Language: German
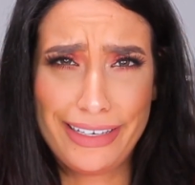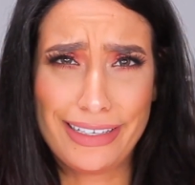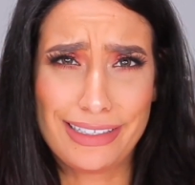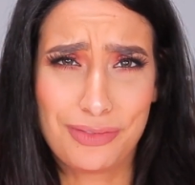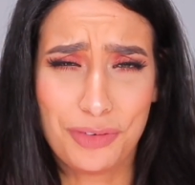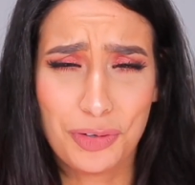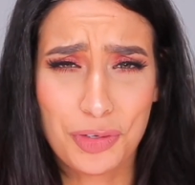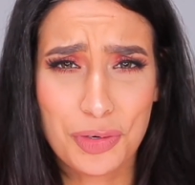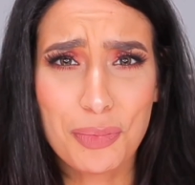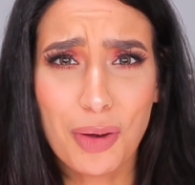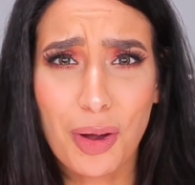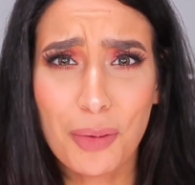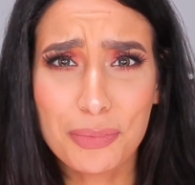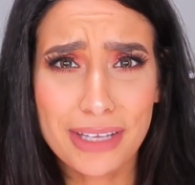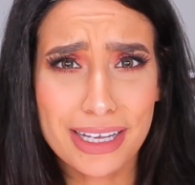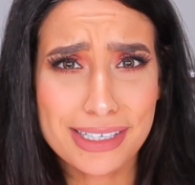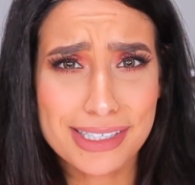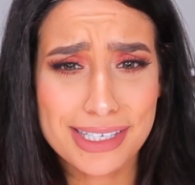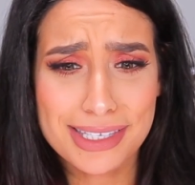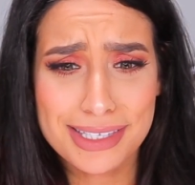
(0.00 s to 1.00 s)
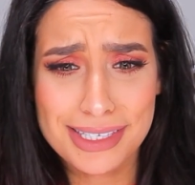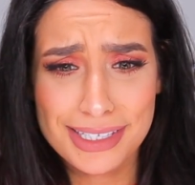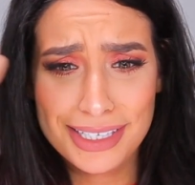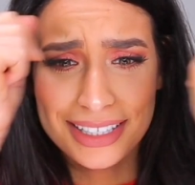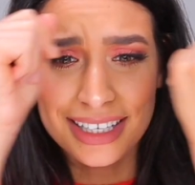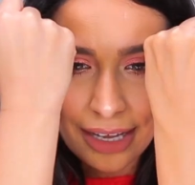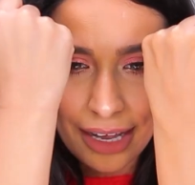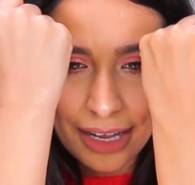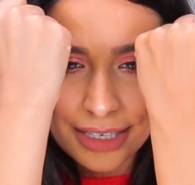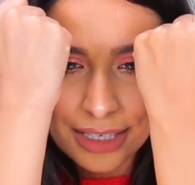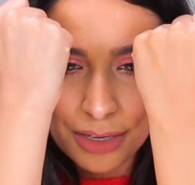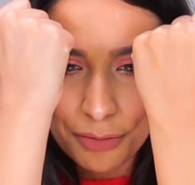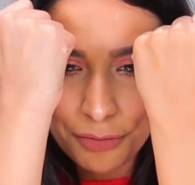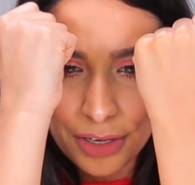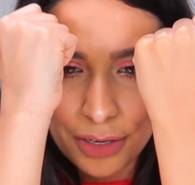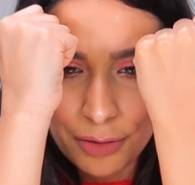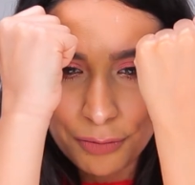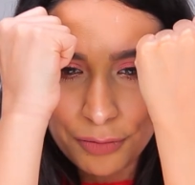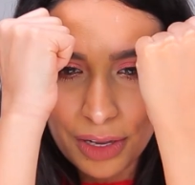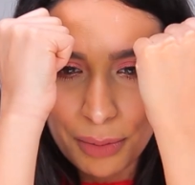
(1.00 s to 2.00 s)
wenn das Wort überhaupt existiert. Da ist auf
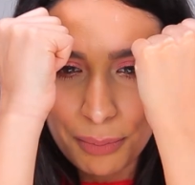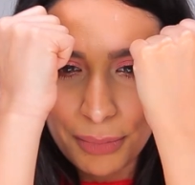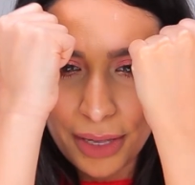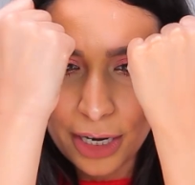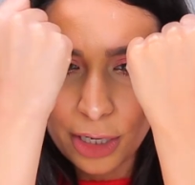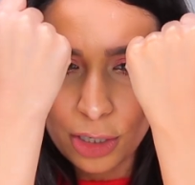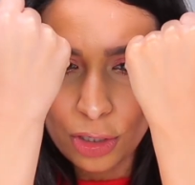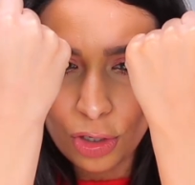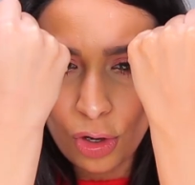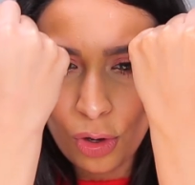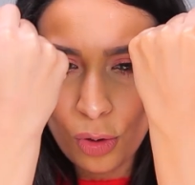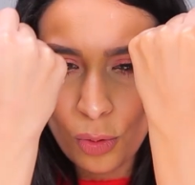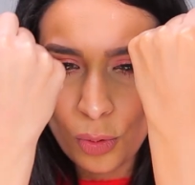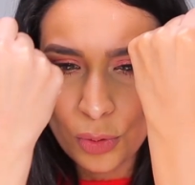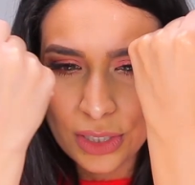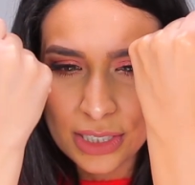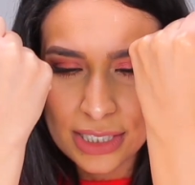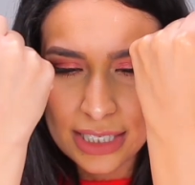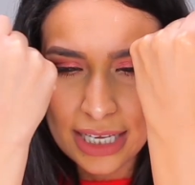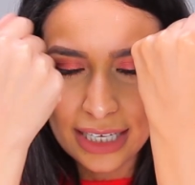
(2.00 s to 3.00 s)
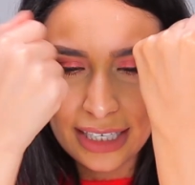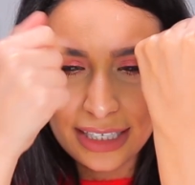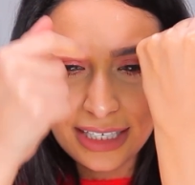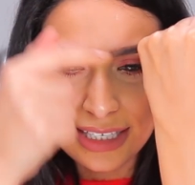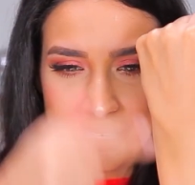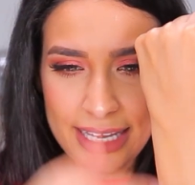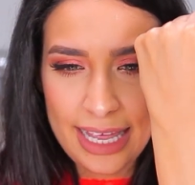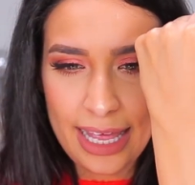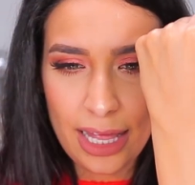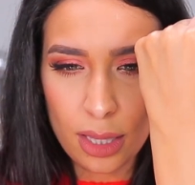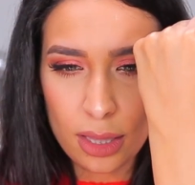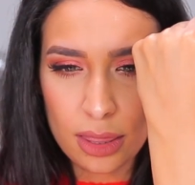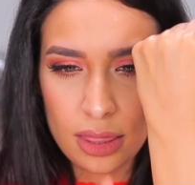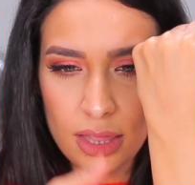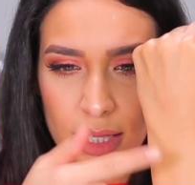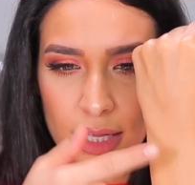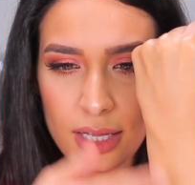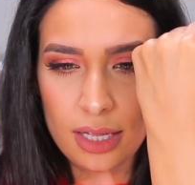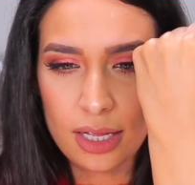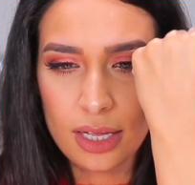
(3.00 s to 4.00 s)
jeden Fall mehr Glow und es hat diesen
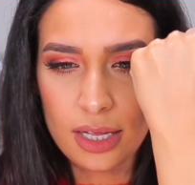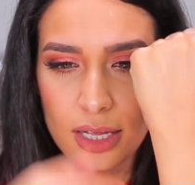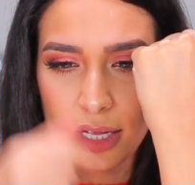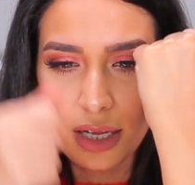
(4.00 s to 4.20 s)
healthy